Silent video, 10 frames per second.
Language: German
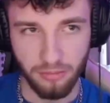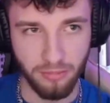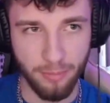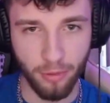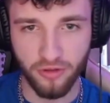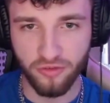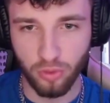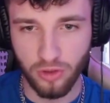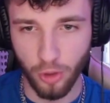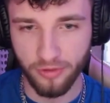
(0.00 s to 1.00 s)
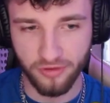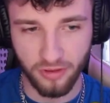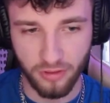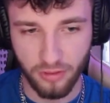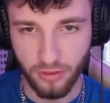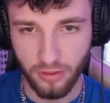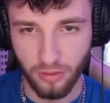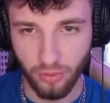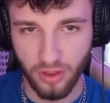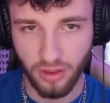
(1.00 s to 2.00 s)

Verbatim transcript: Mein Bot ist tot, glaube ich. Oder?